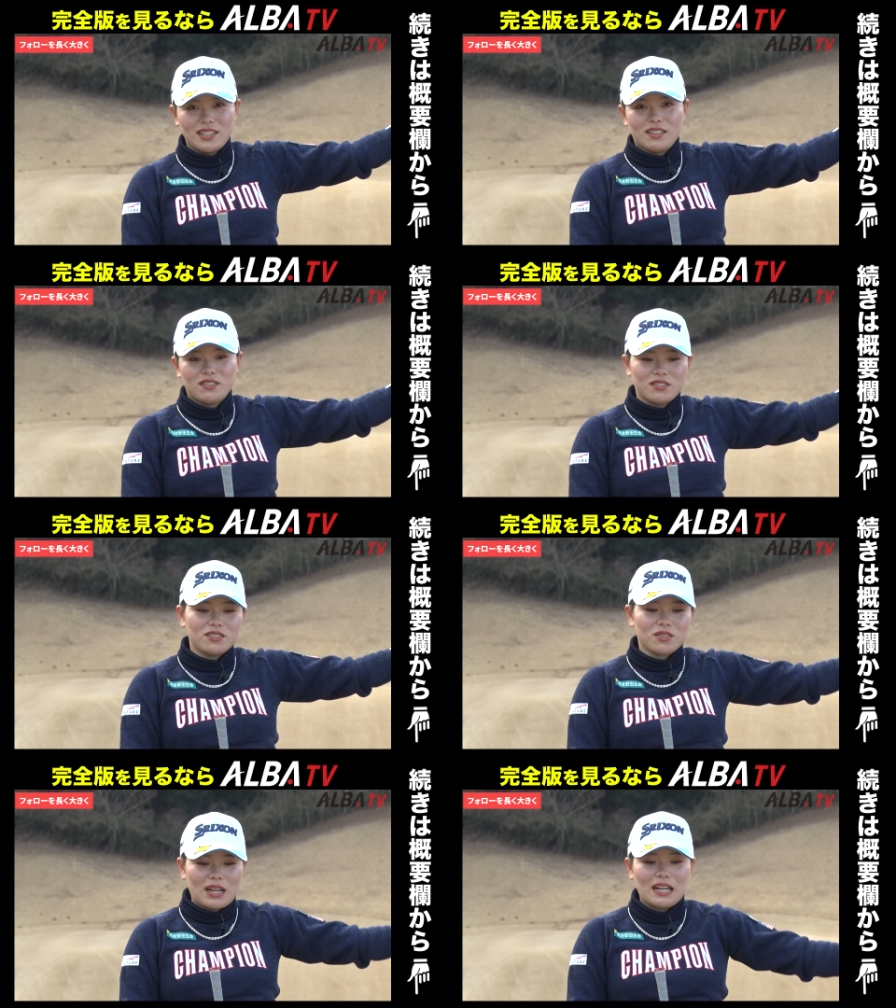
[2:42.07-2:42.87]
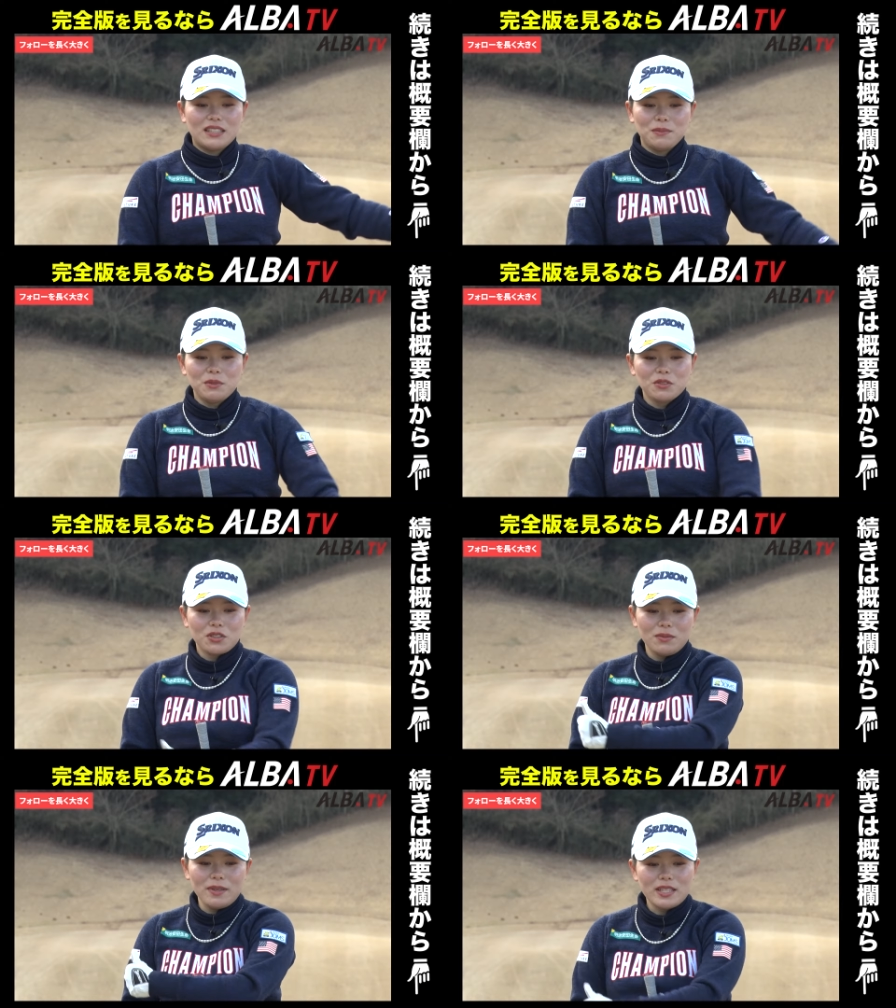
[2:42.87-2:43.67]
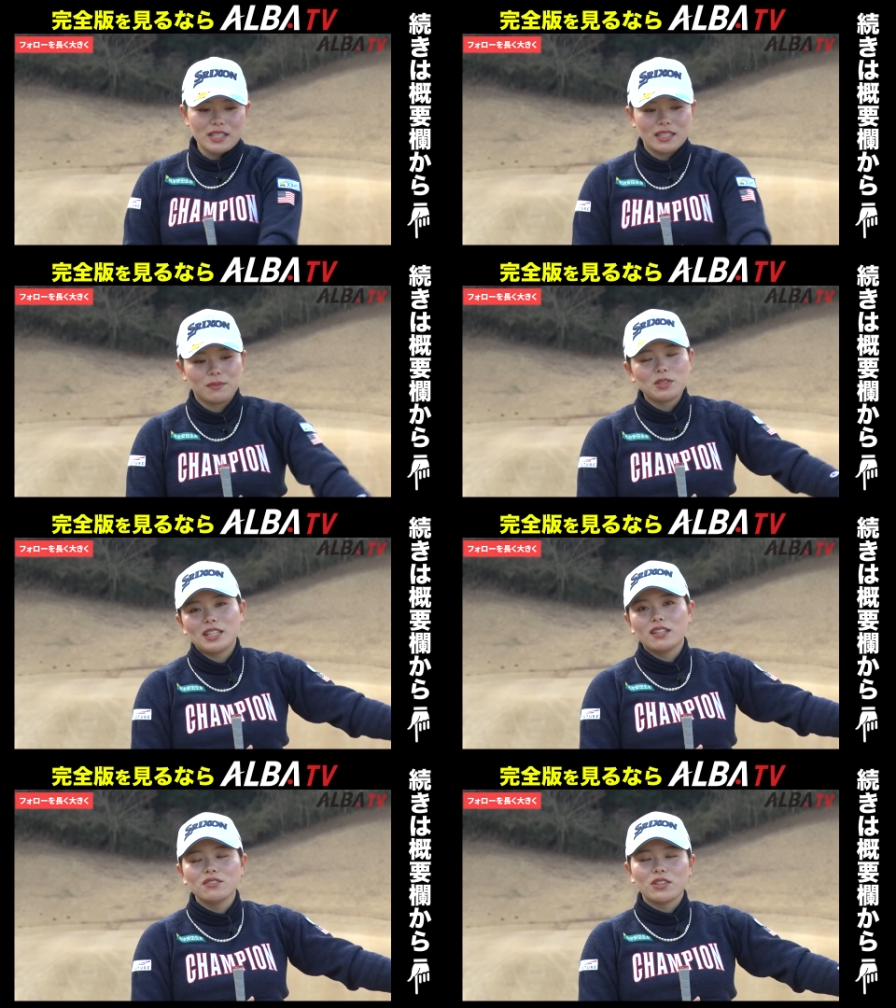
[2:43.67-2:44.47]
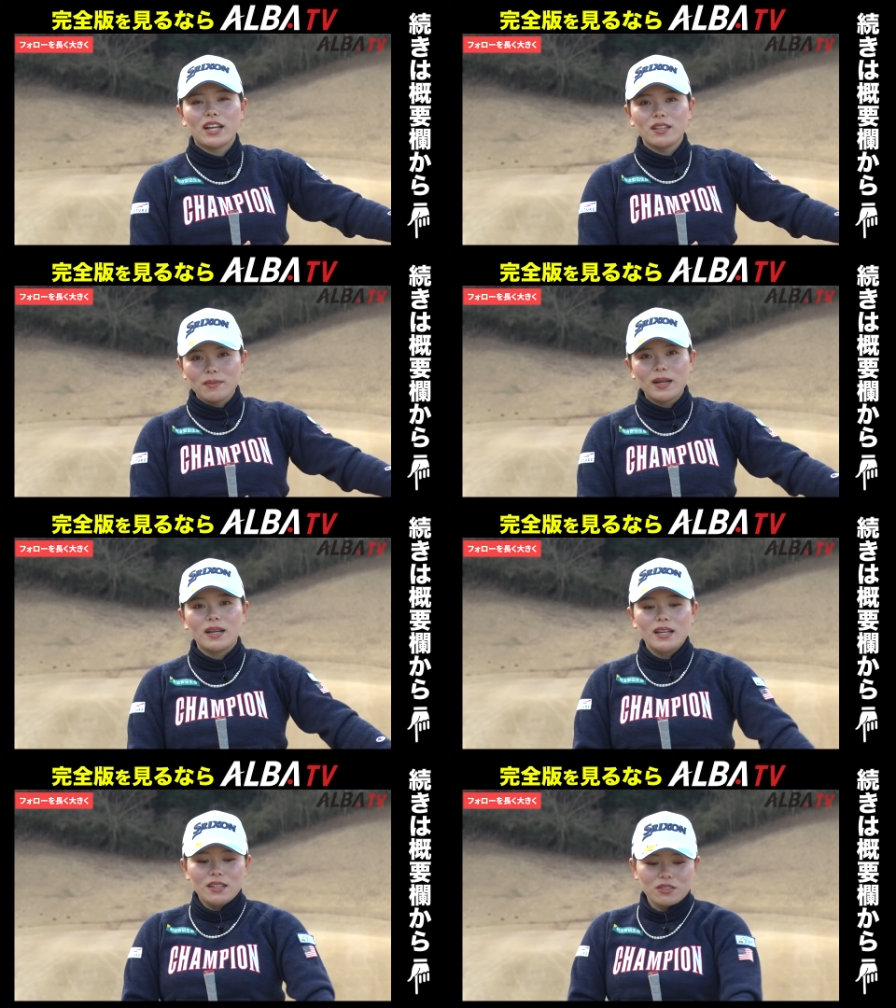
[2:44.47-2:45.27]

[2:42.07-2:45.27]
ていくとか自分のイメージがもしあるのであれば